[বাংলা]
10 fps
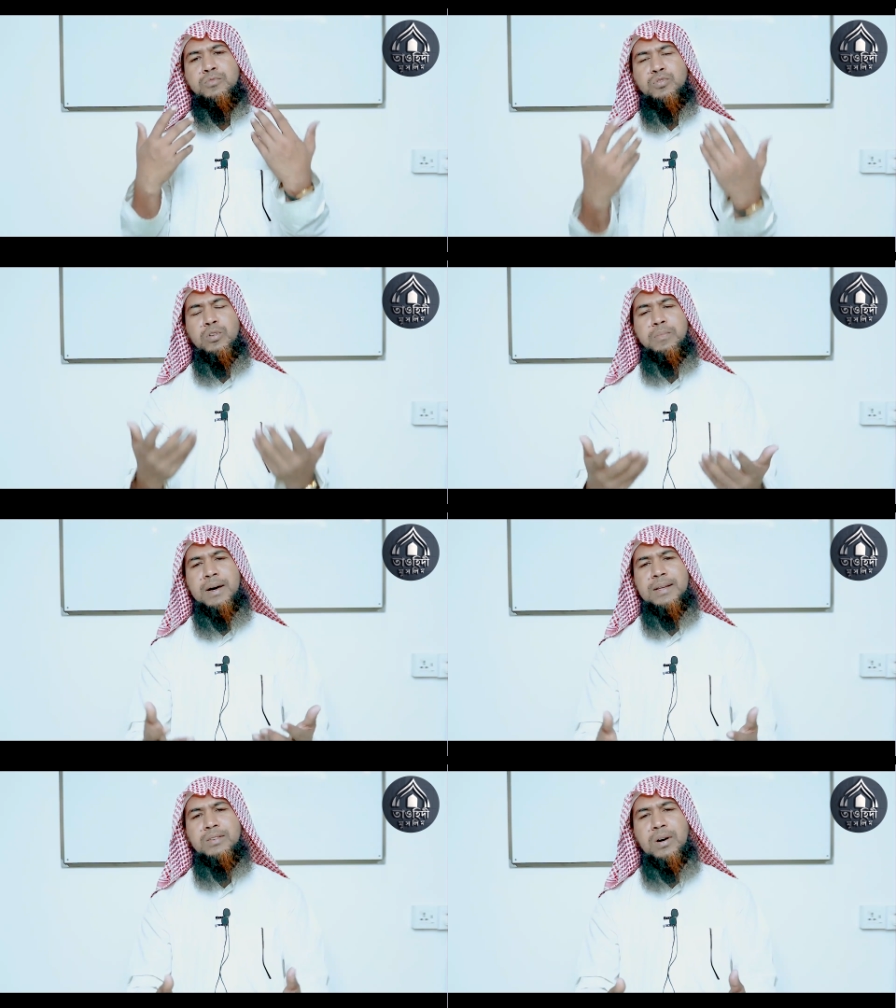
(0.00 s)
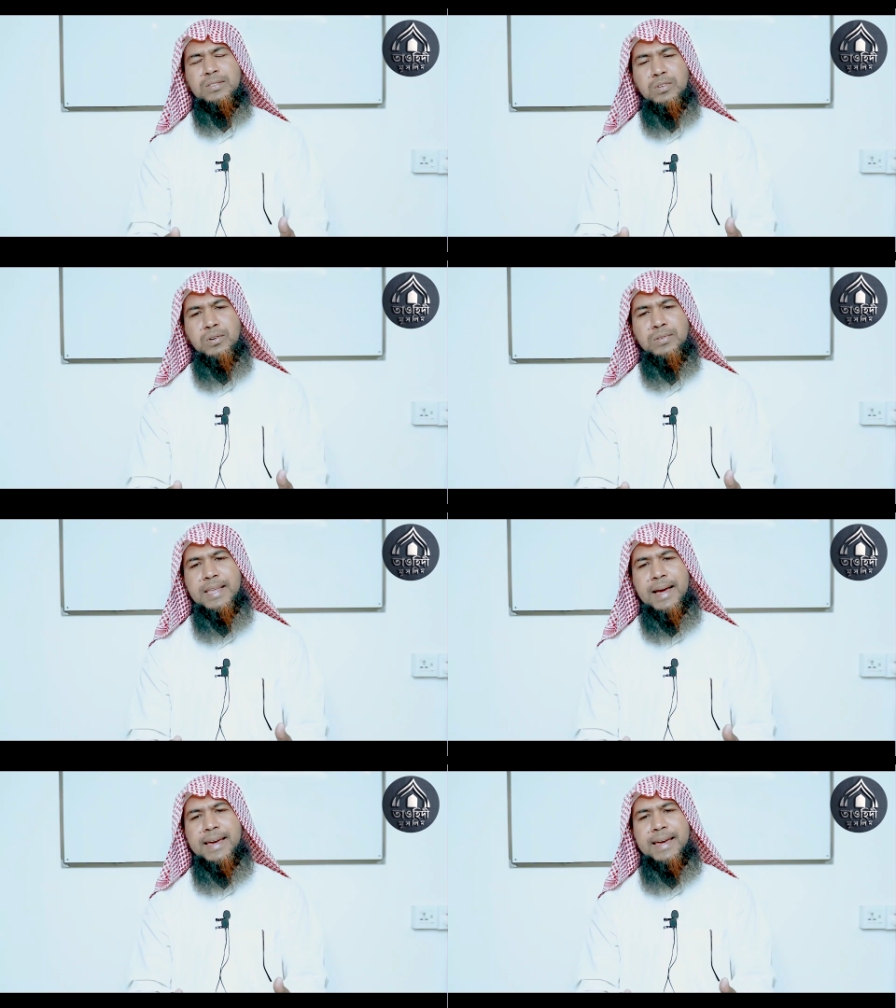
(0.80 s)
মুসলমান যখন যখন
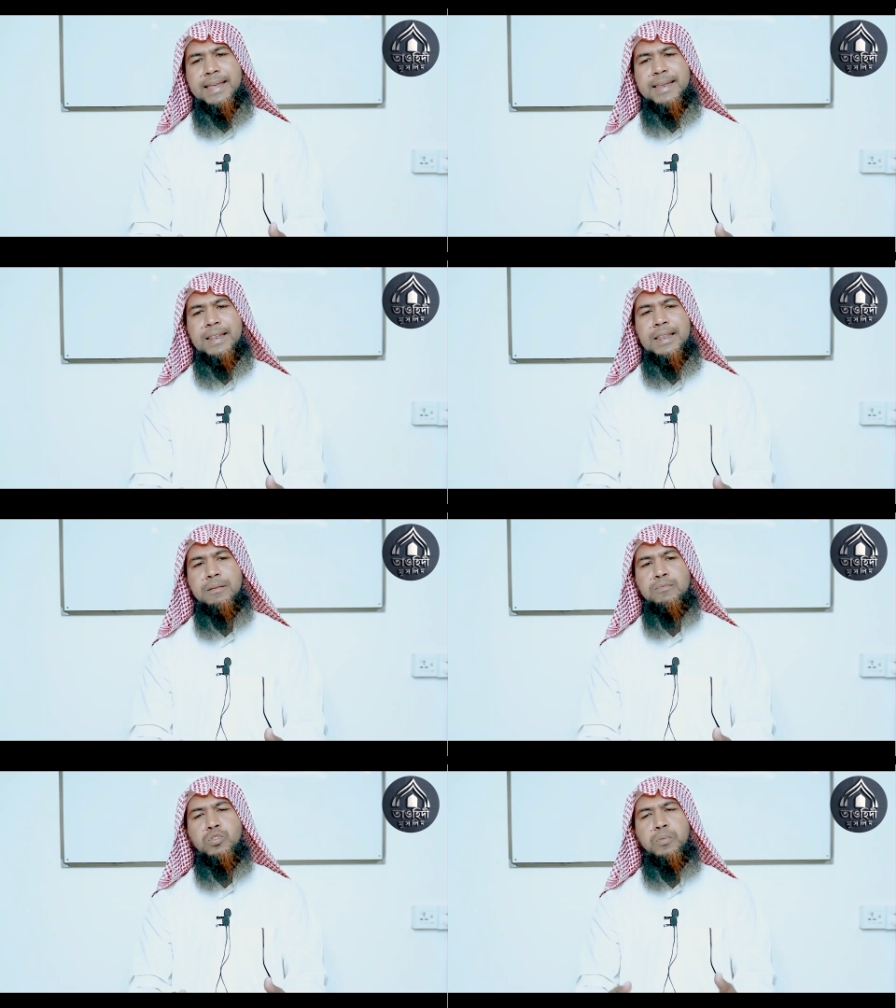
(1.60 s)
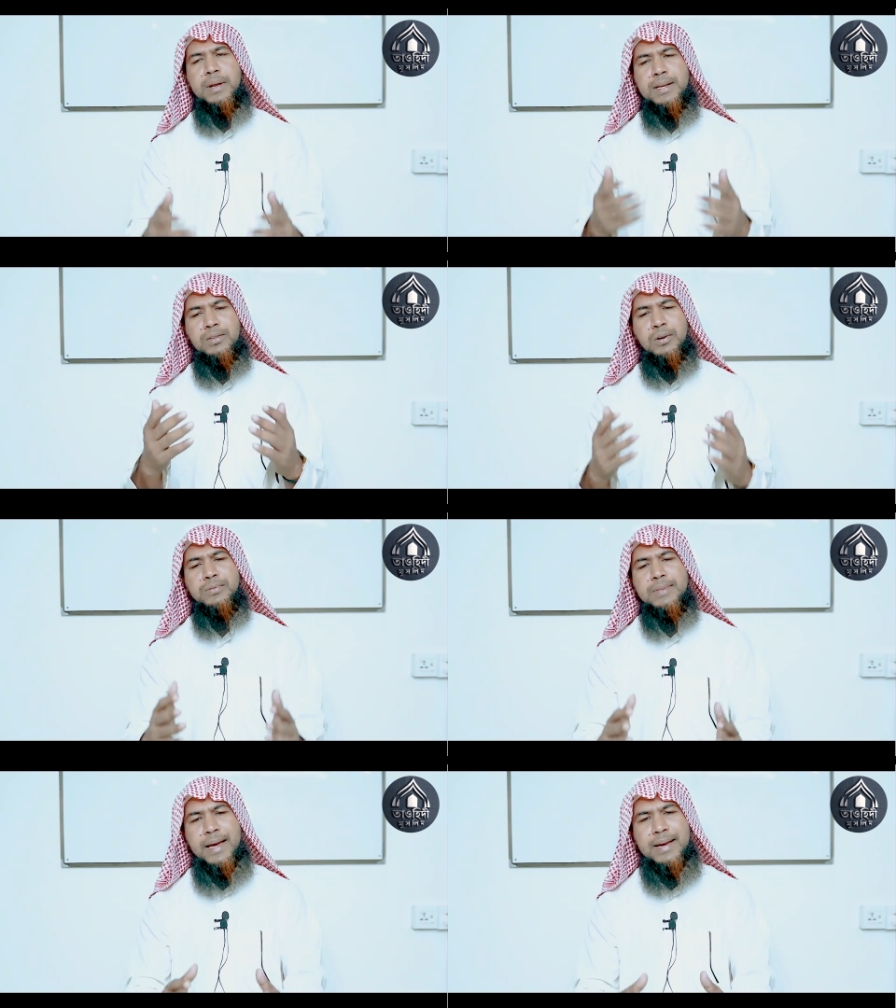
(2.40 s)
দেখেন মুসলমানকে
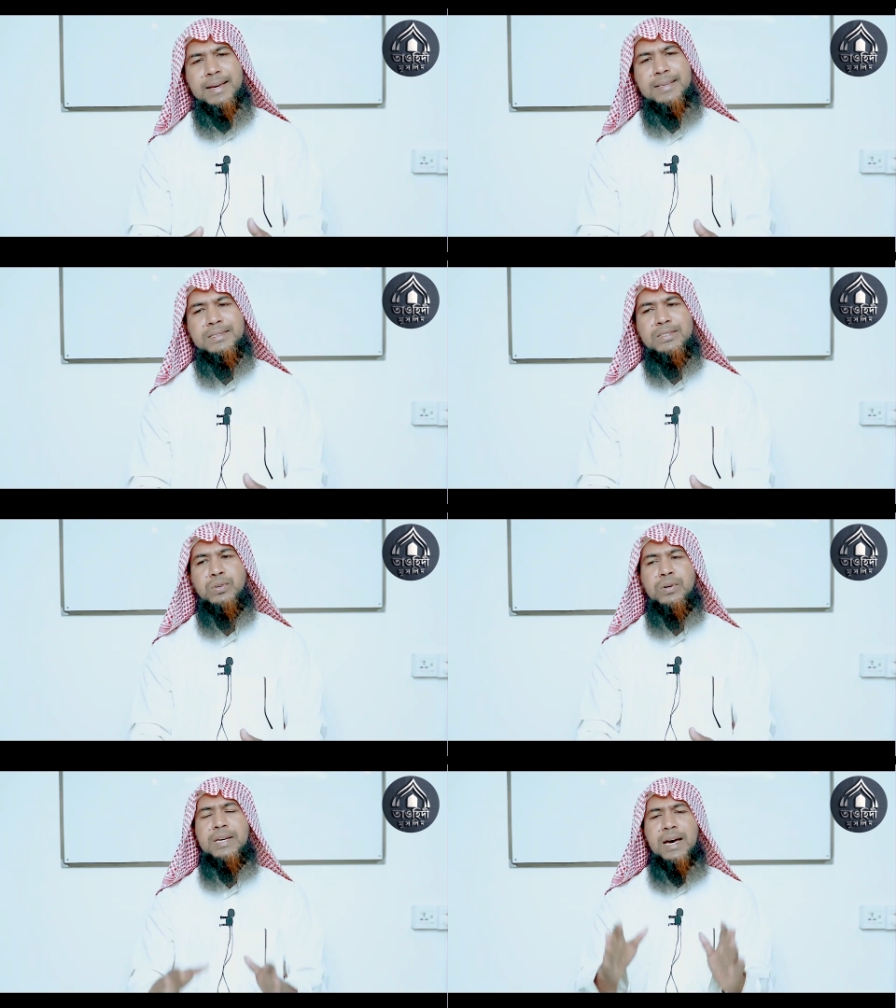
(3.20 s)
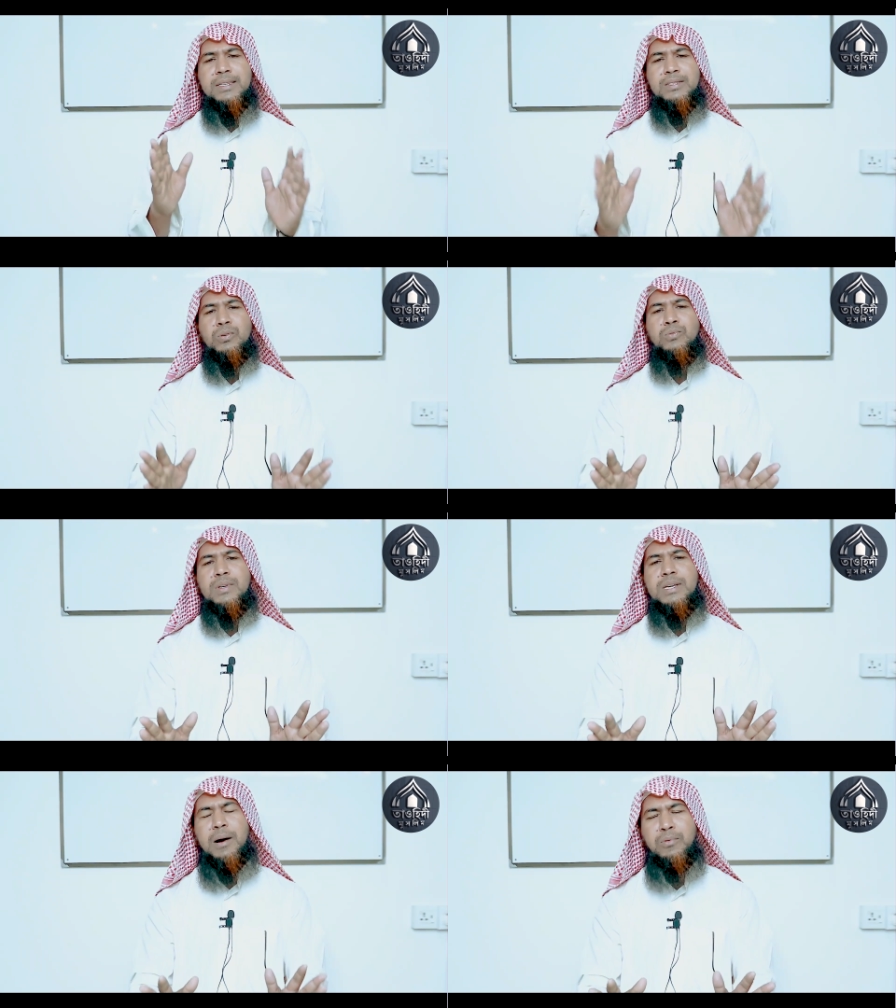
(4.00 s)
যখন দেখেন যে সহিহাদিস হাদিস
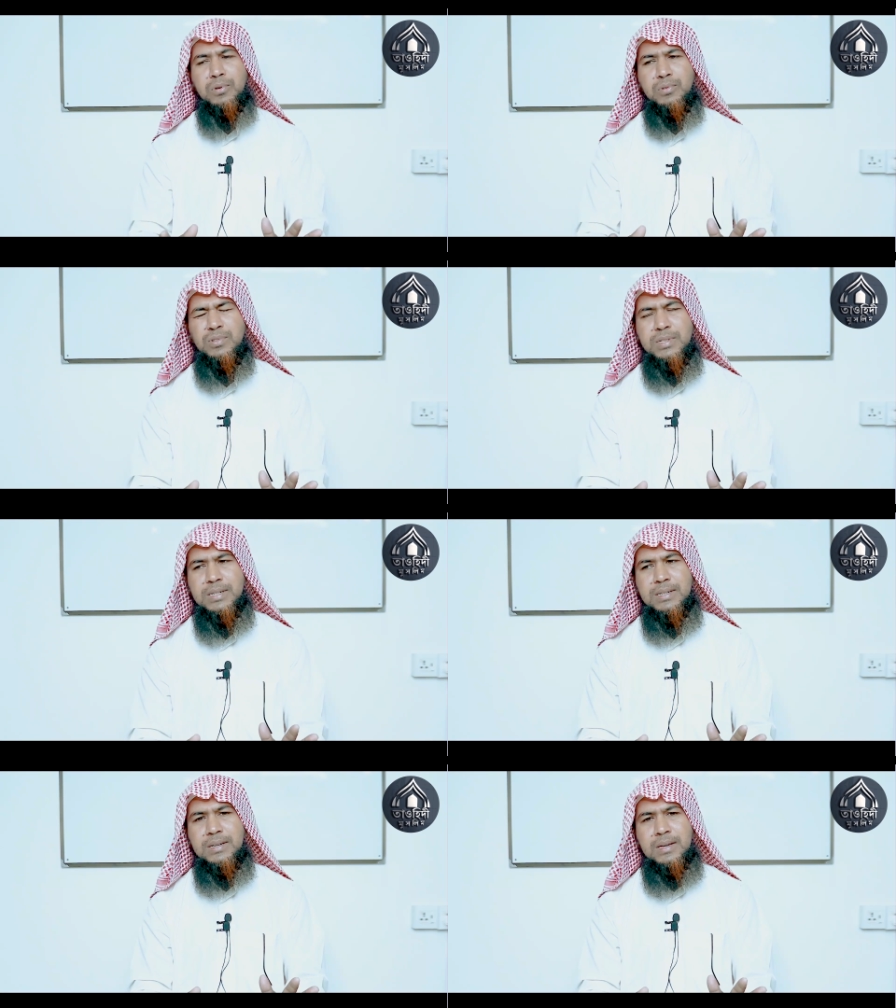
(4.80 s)
অনুযায়ী আমল করছে